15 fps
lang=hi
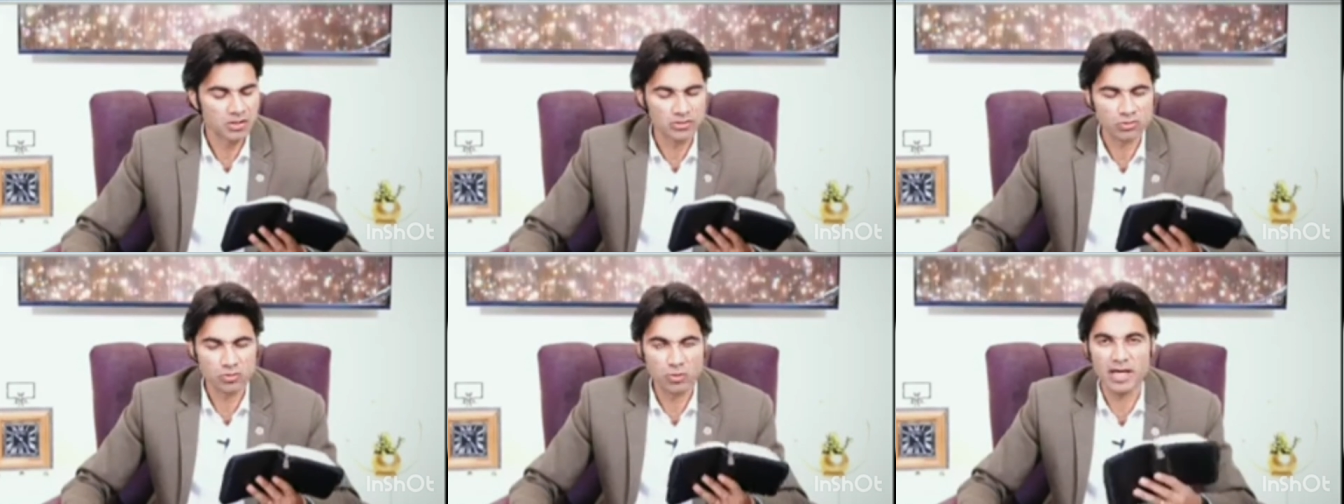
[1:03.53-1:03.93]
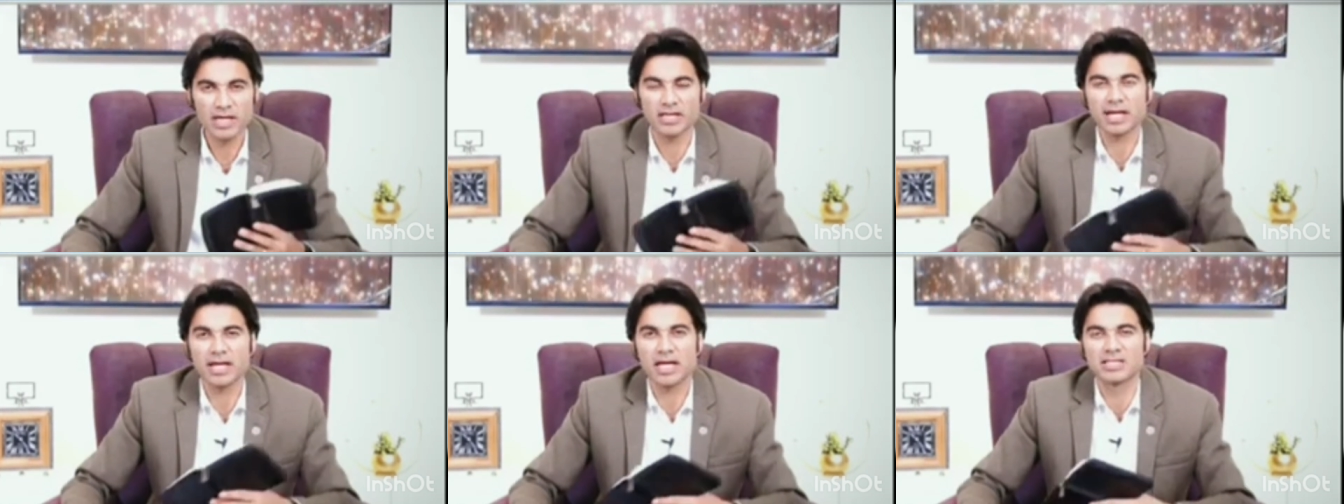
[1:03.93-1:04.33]
क्योंकि
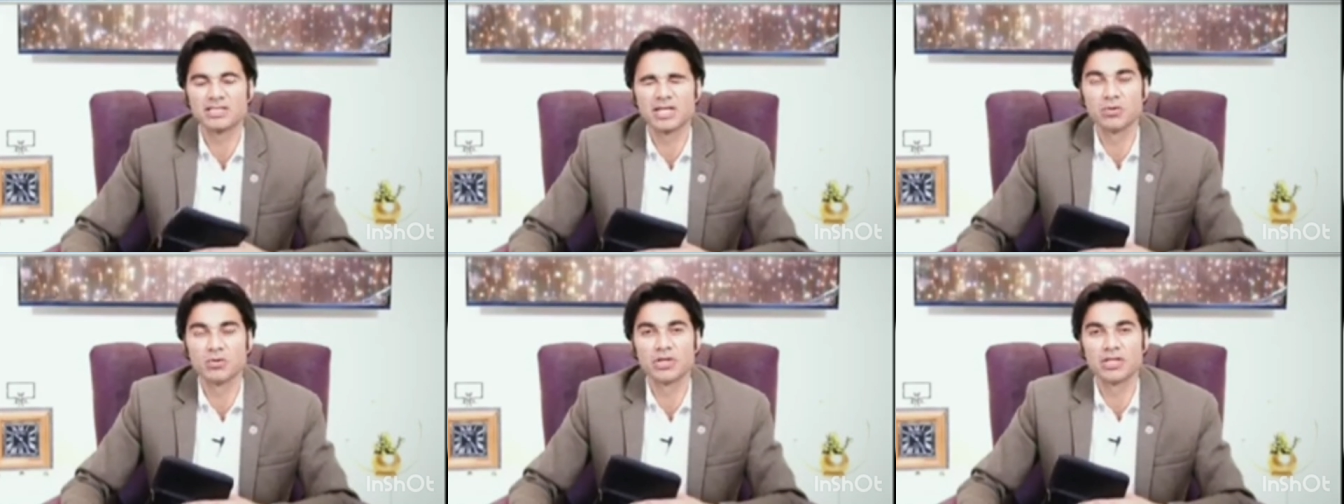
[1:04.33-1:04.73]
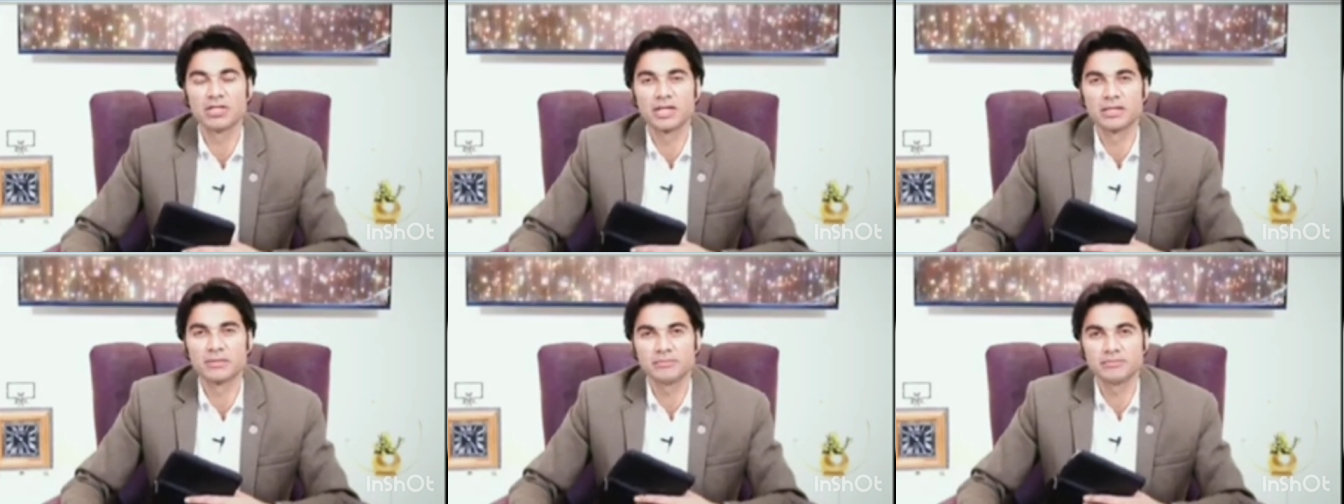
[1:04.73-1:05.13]
स्वर का राज्य
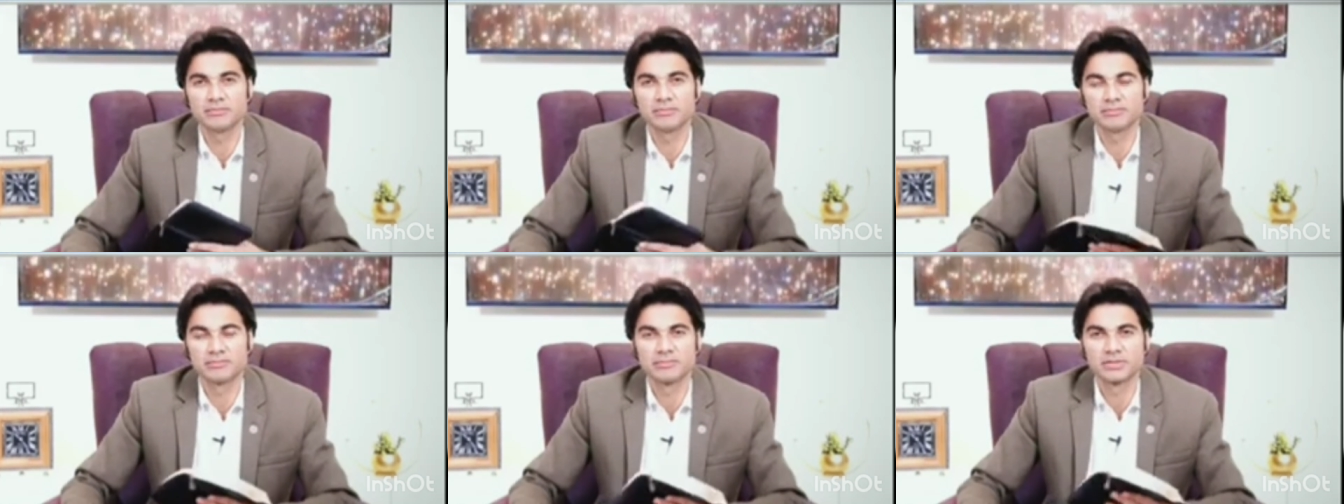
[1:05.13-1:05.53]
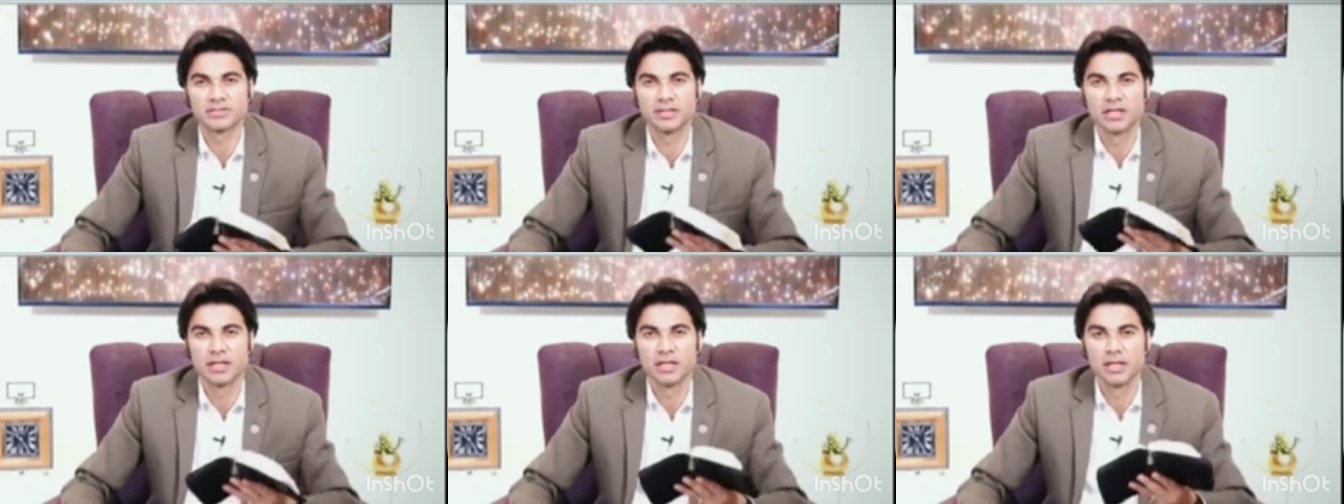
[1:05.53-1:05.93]
उन्हीं का
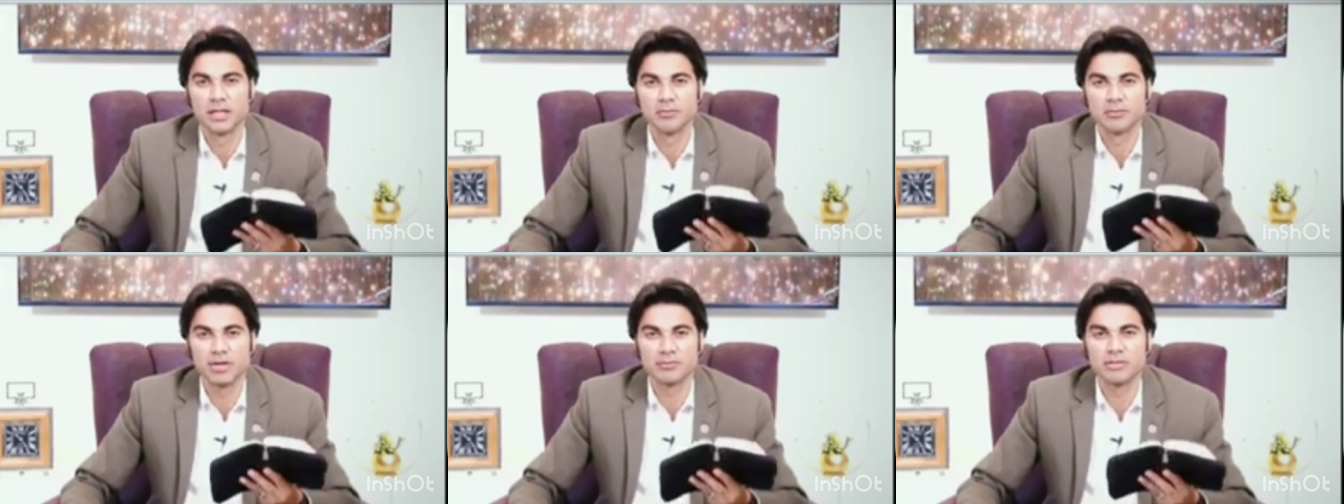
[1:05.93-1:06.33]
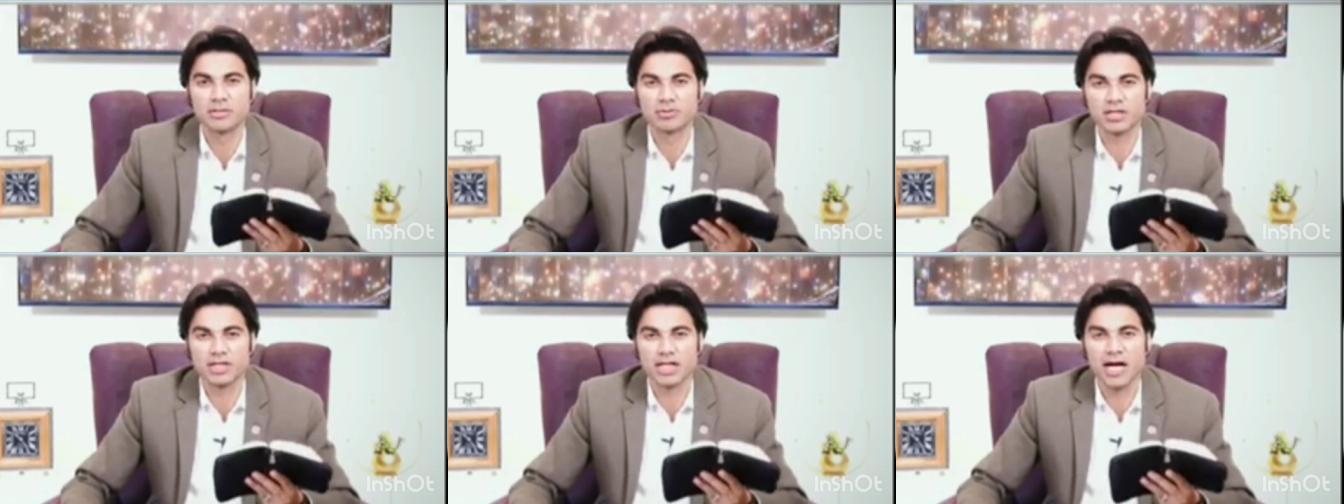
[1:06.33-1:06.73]

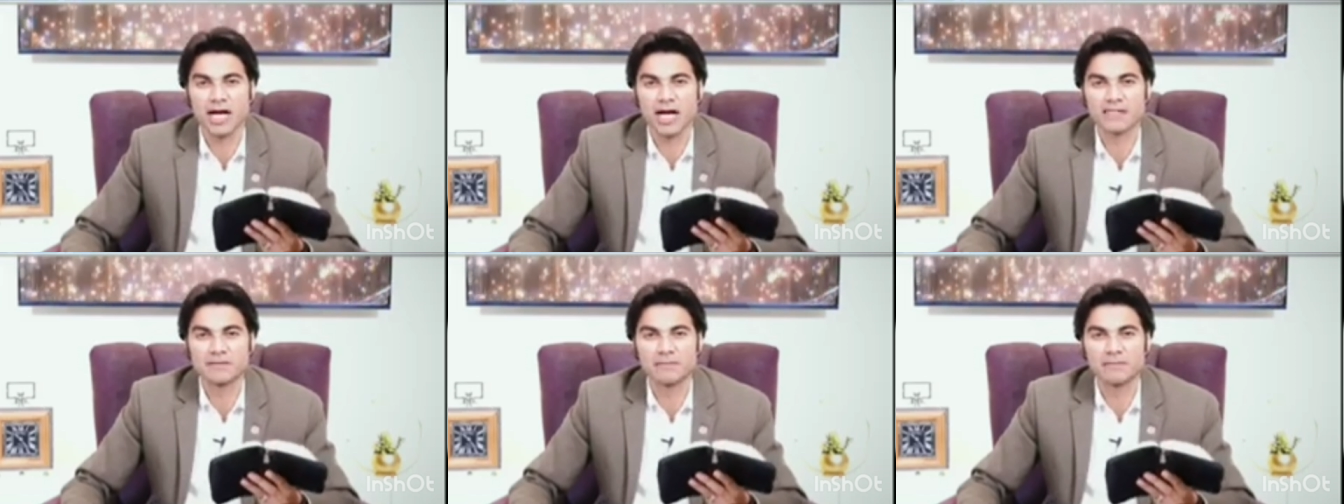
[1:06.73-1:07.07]
परमेश्वर का